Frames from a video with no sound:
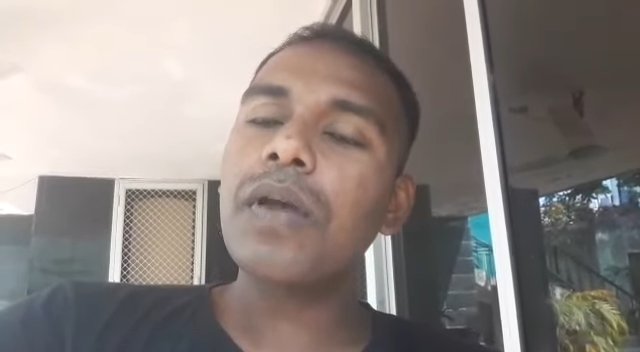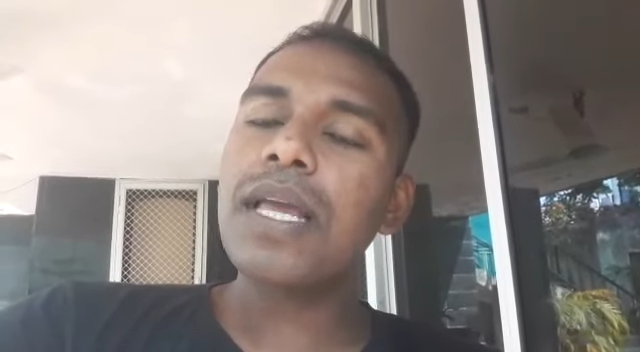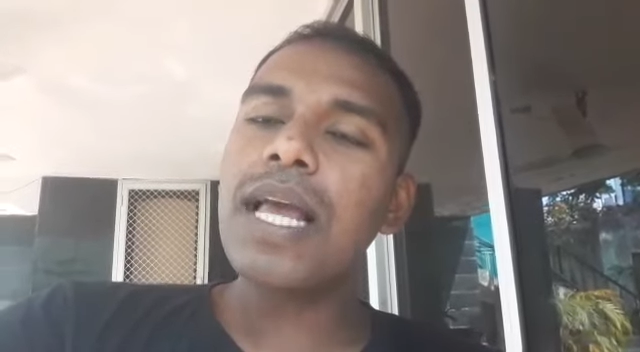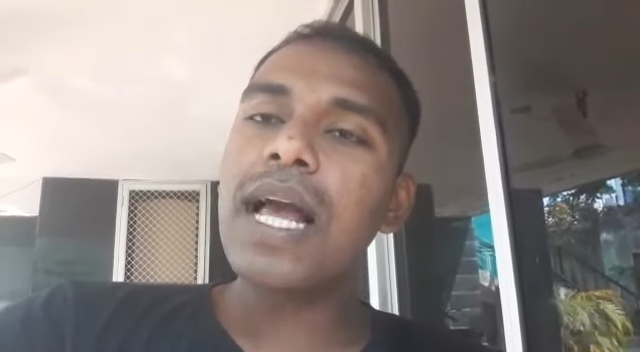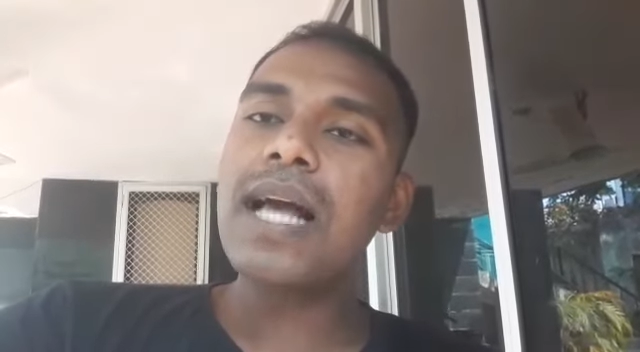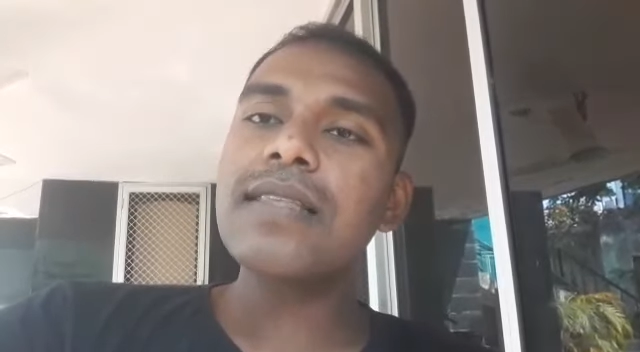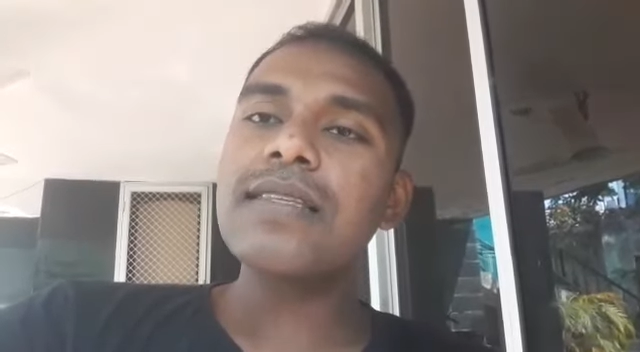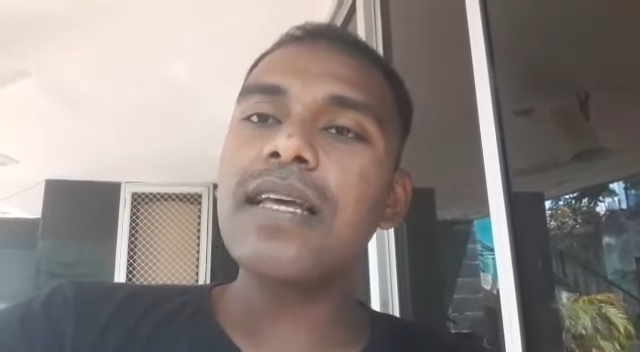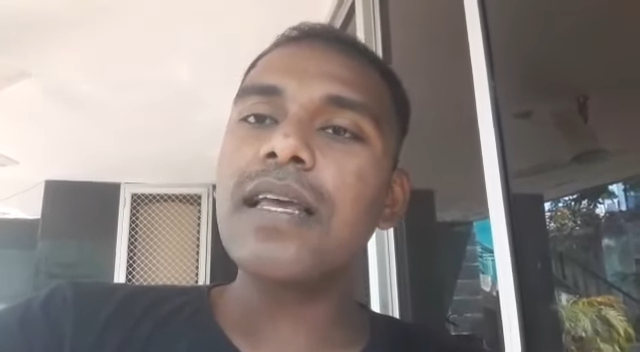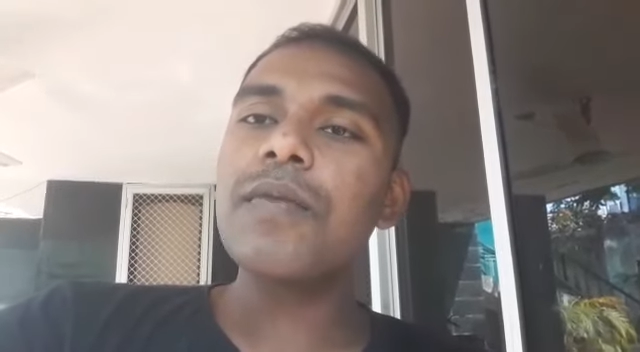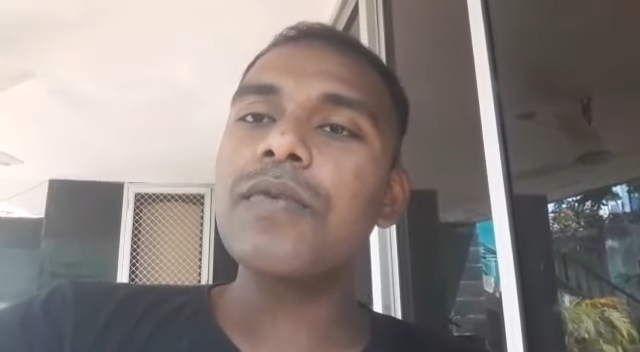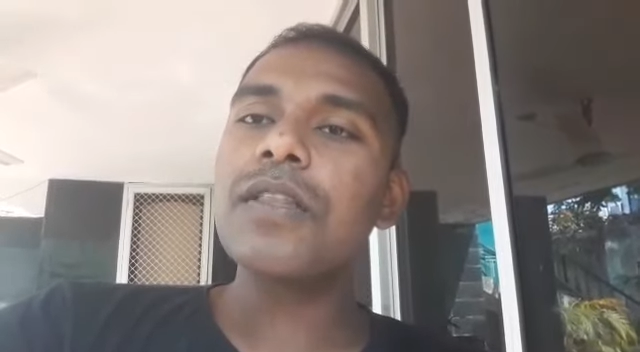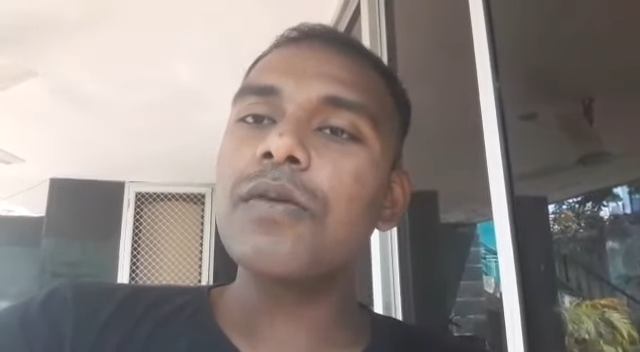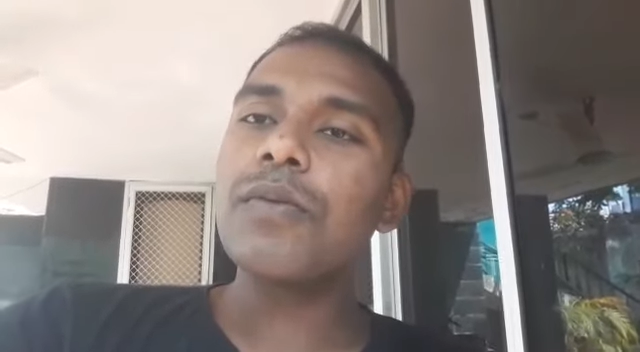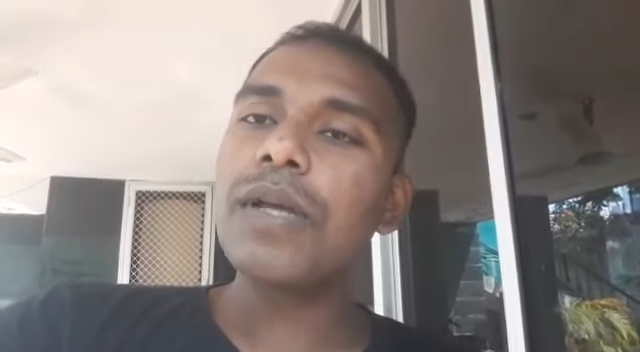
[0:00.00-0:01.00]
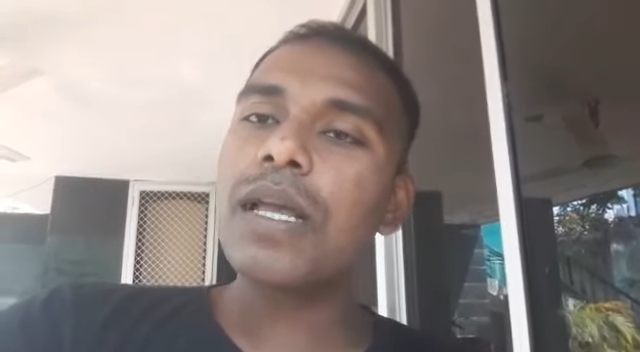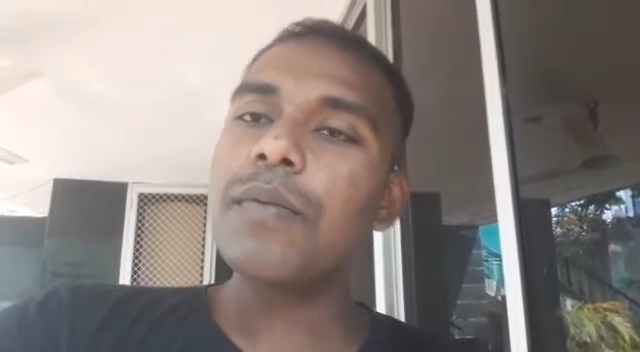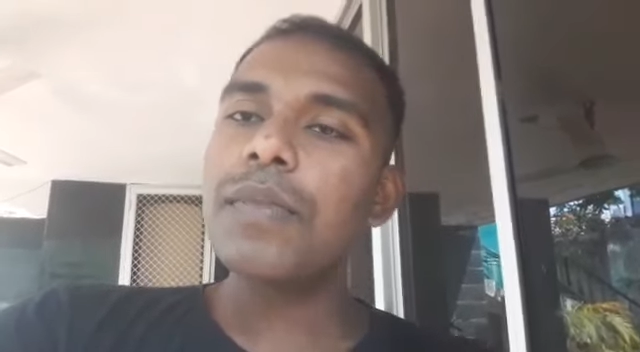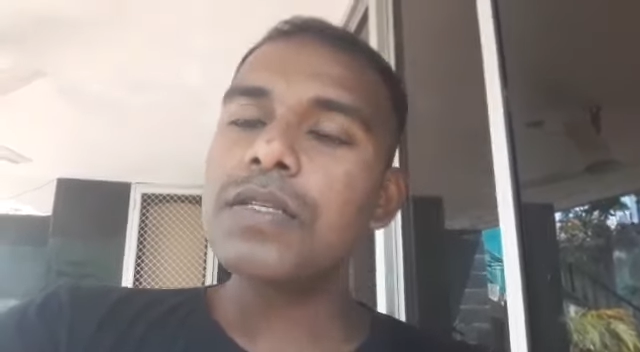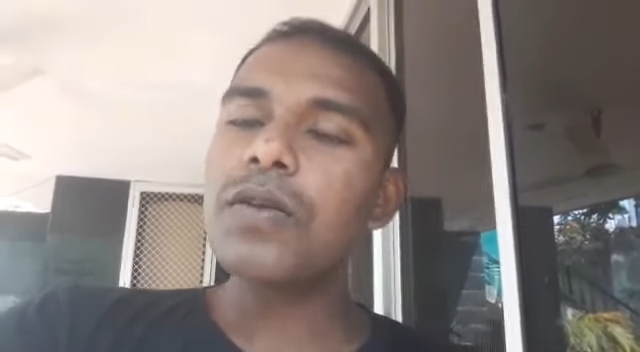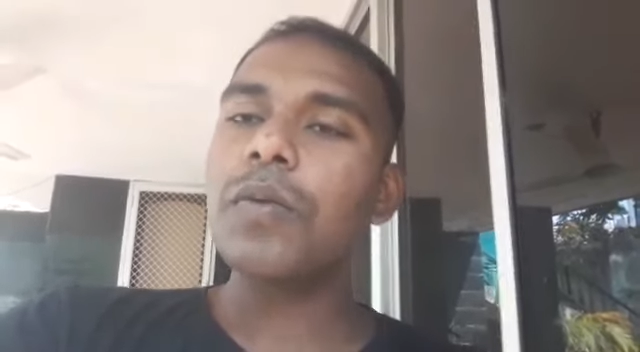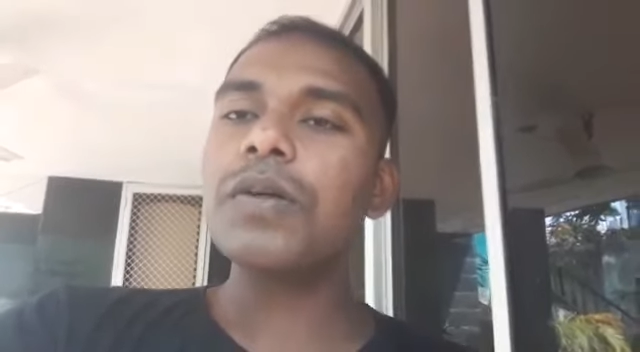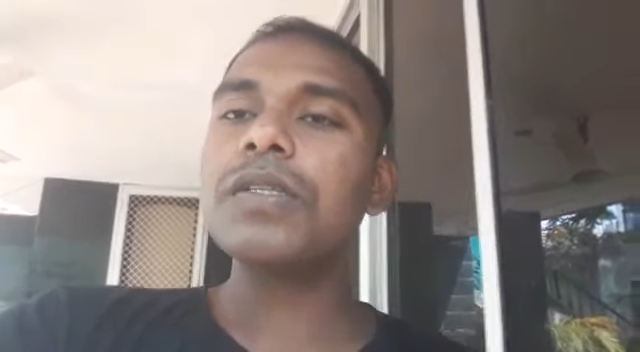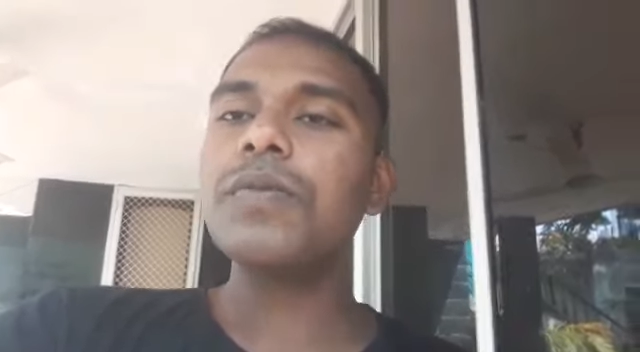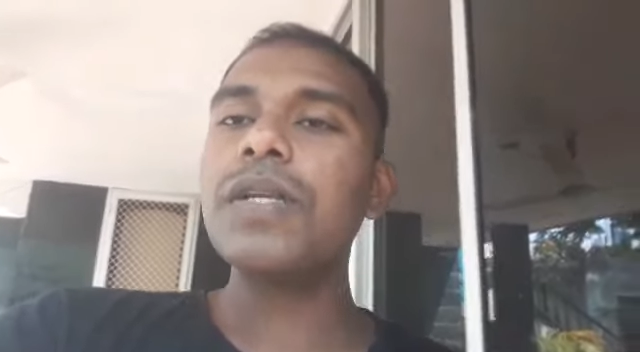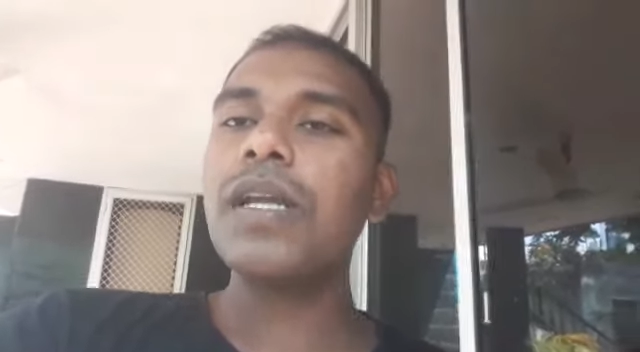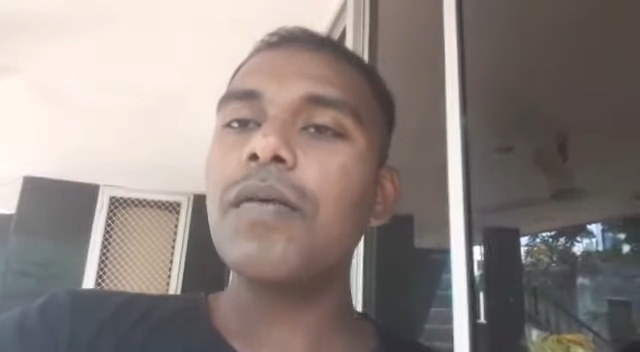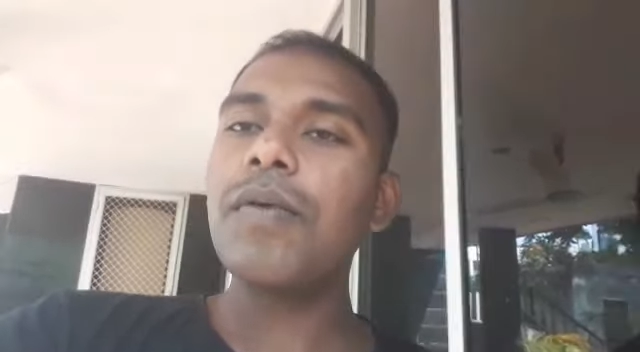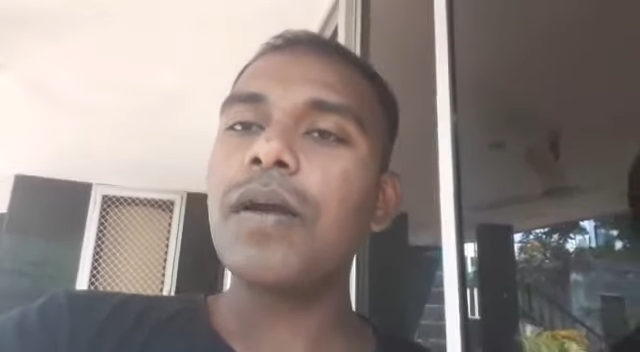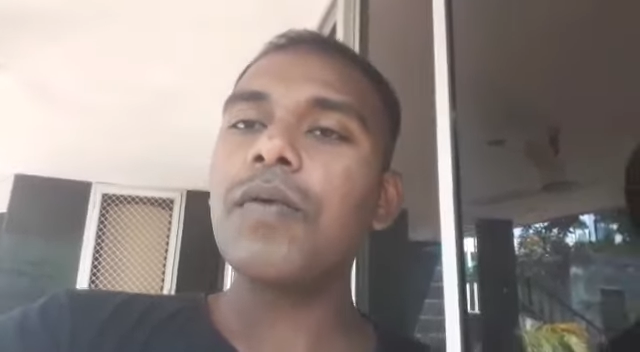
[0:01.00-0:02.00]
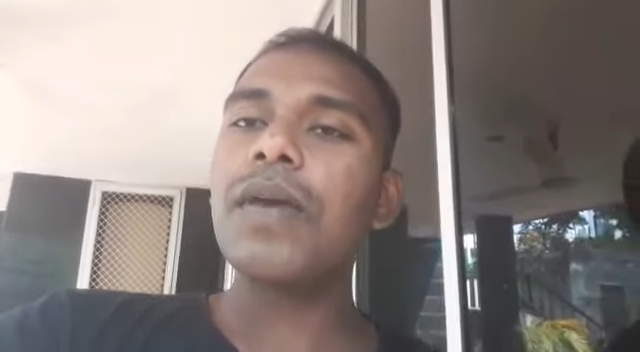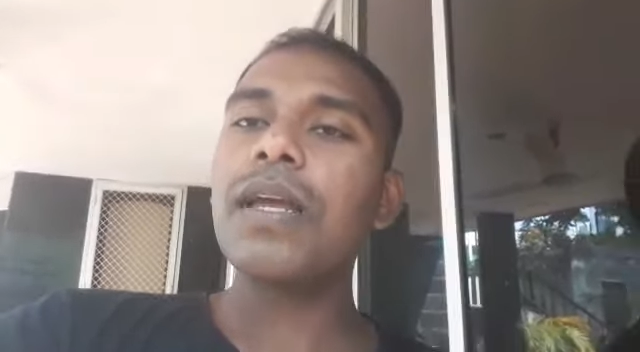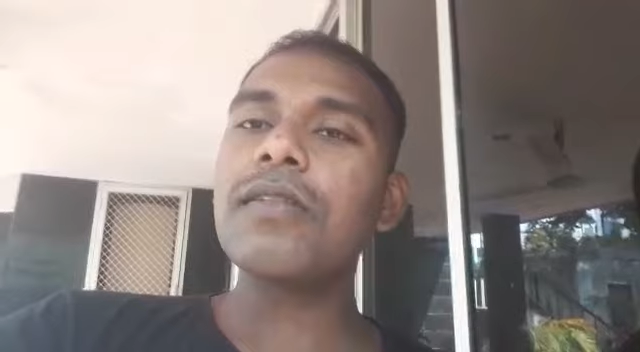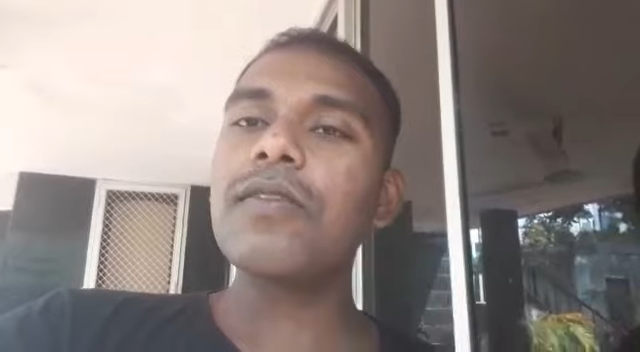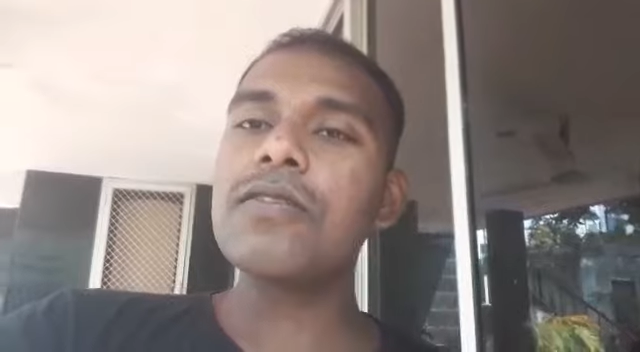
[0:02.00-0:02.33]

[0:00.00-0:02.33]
क्या चाहिए मतलब क्या मैं समझ भी नहीं पा रहा हूँ यार